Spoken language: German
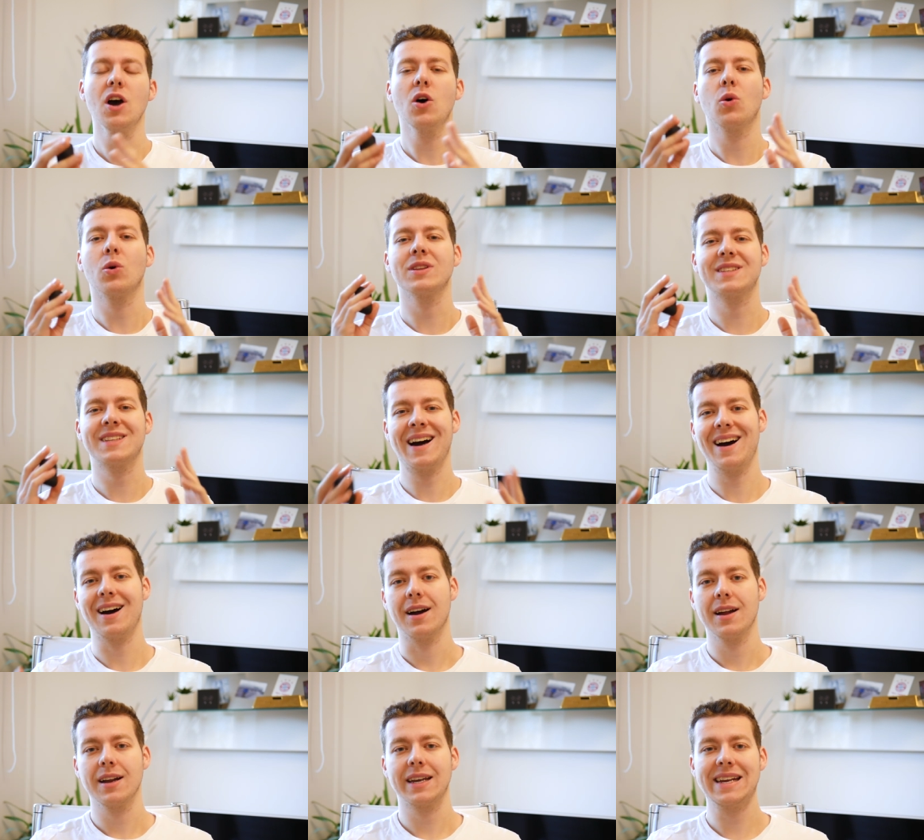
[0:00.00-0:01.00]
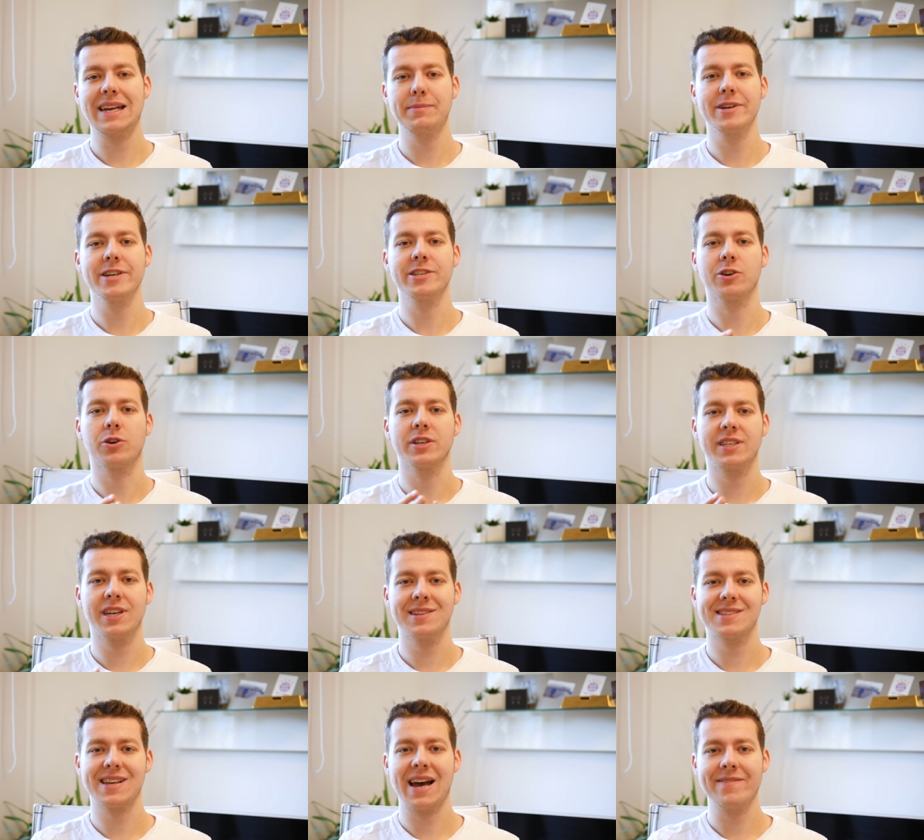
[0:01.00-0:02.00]
Und da gebe ich euch
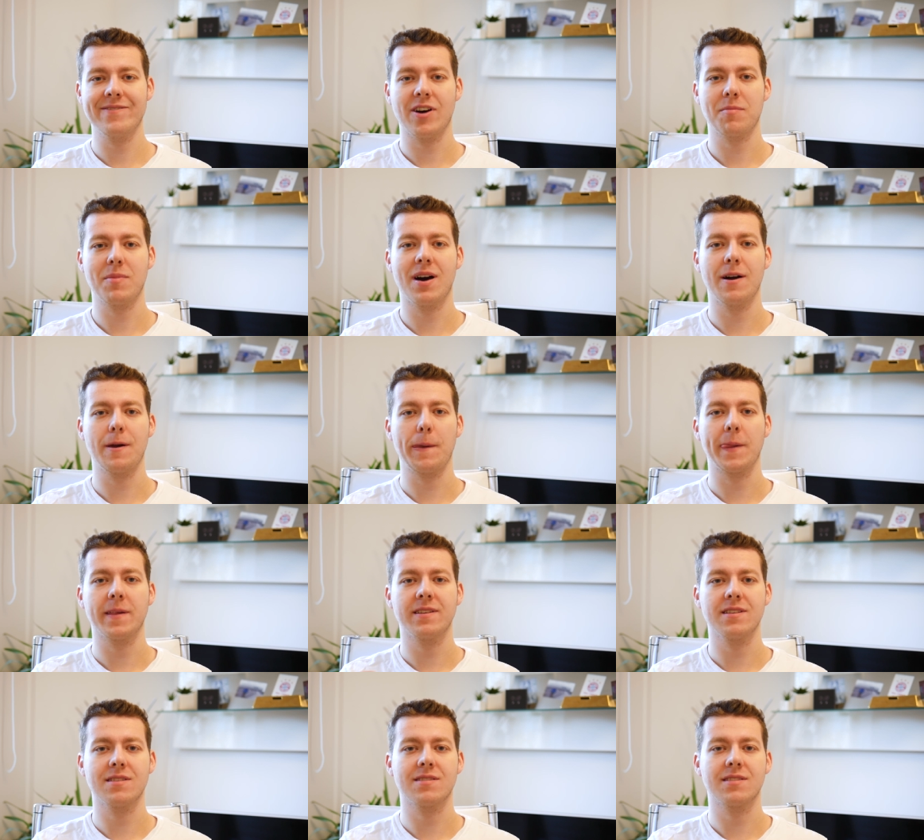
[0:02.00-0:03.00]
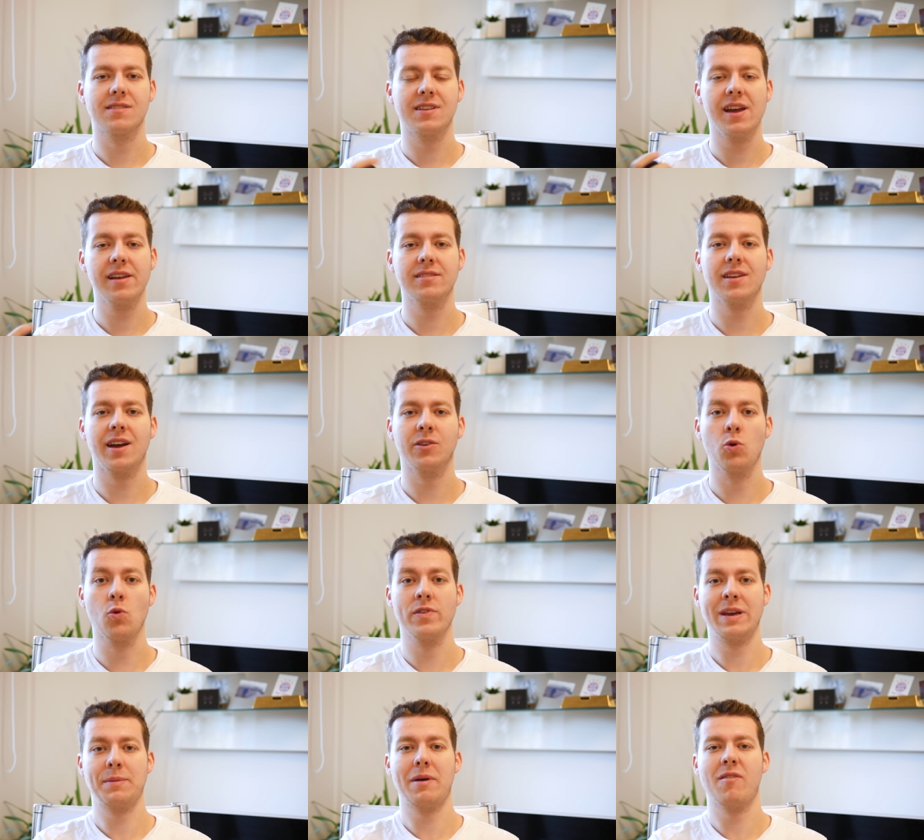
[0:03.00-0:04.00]
jetzt einfach mal diesen
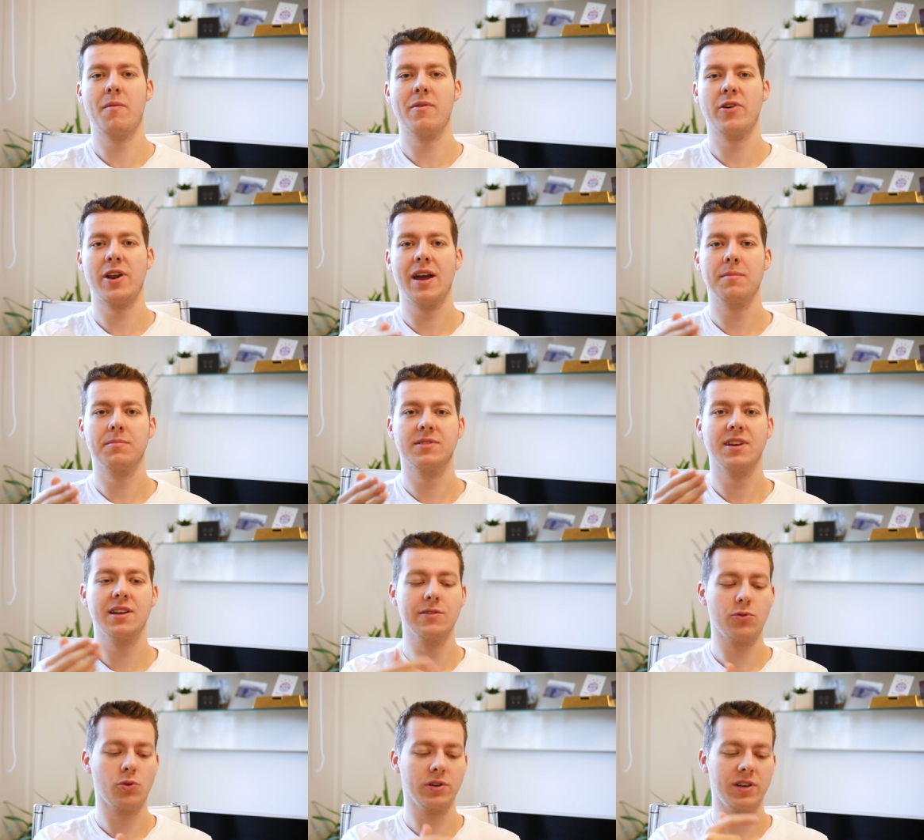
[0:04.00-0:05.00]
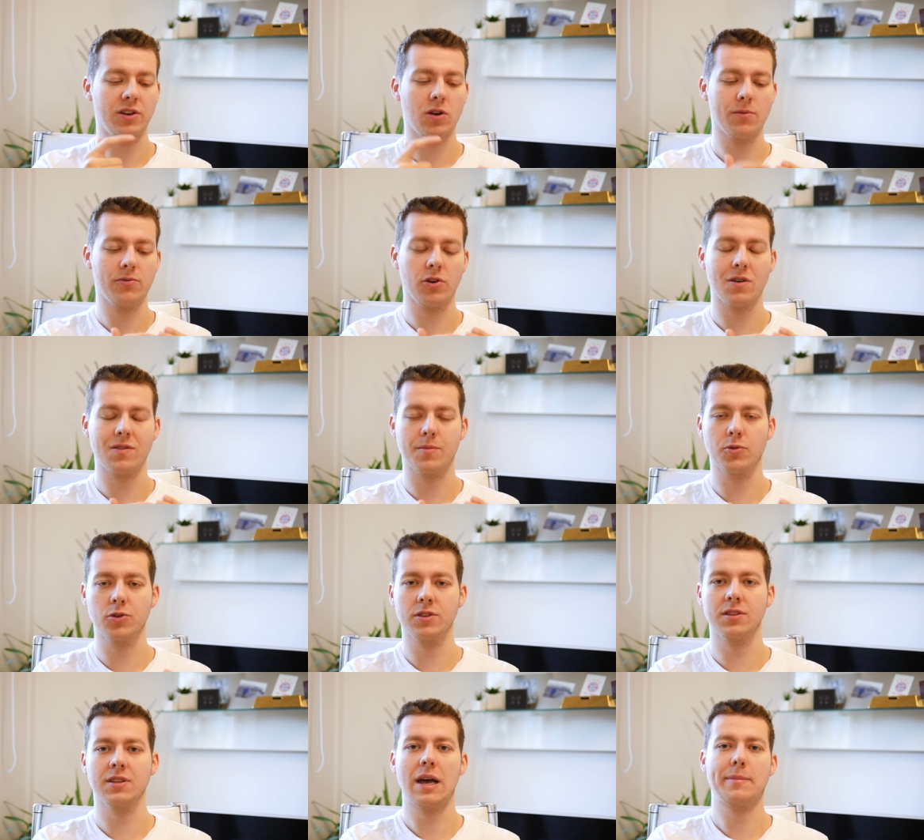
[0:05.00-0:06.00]
Testanruf. Ich habe einfach mal von einem Telefon die Kopfhörer
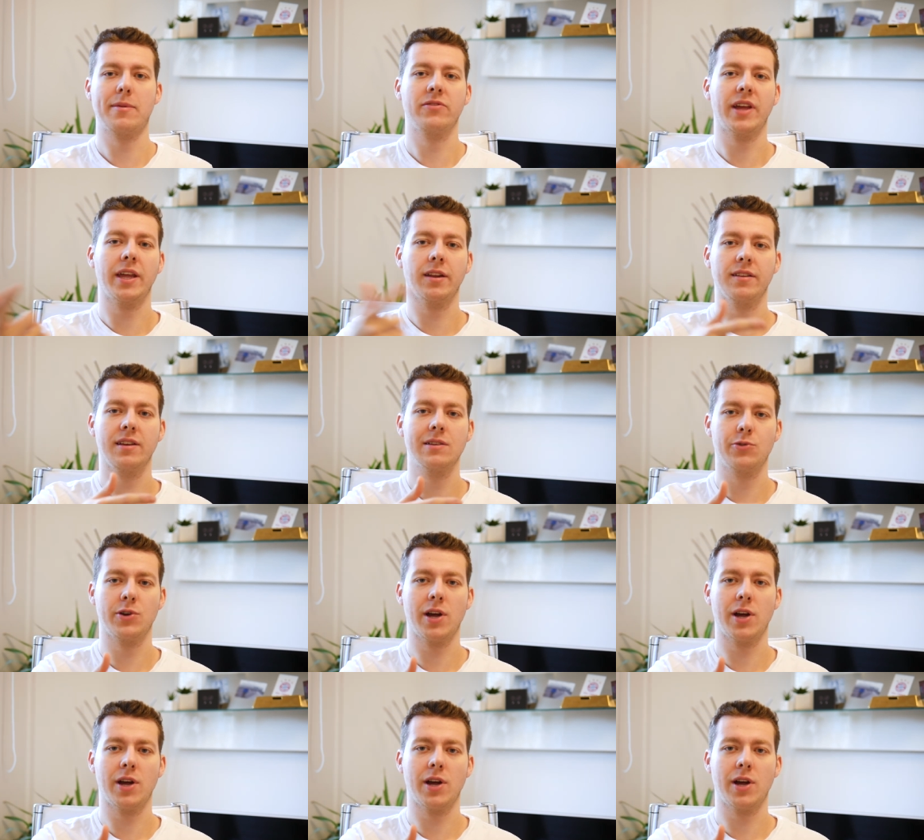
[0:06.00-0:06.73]
verbunden, habe auf einem anderen Telefon